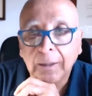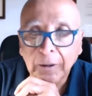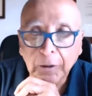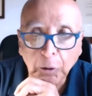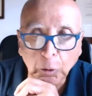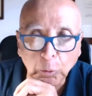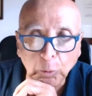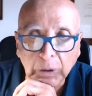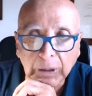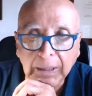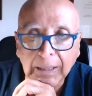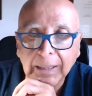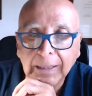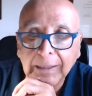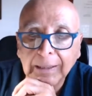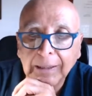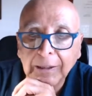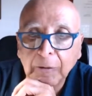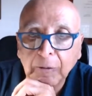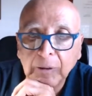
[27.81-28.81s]
chiudere
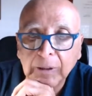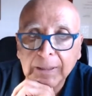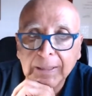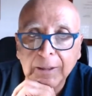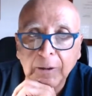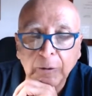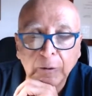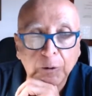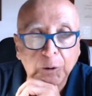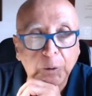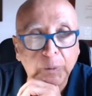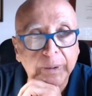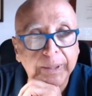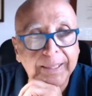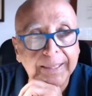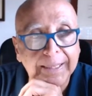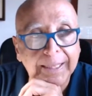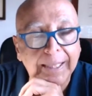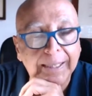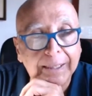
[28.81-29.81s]
la liquidazione
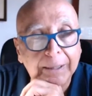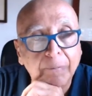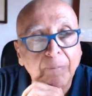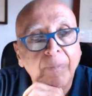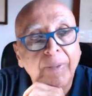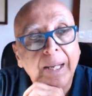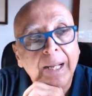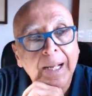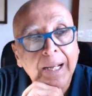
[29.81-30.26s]
giudiziale.